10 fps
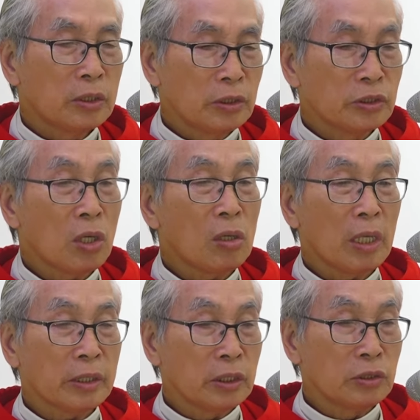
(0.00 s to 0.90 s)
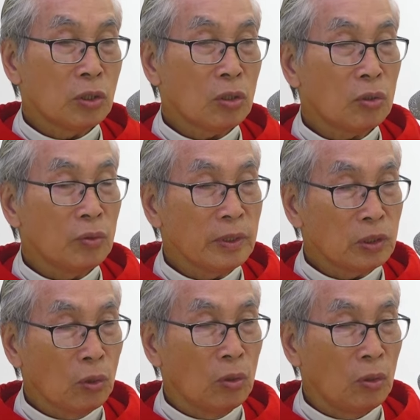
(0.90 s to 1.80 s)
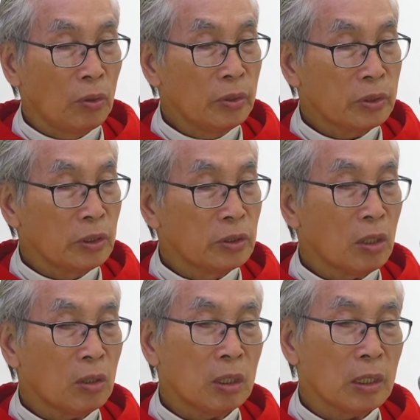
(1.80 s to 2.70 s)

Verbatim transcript: tự do là tự do đối với tội lỗi tự do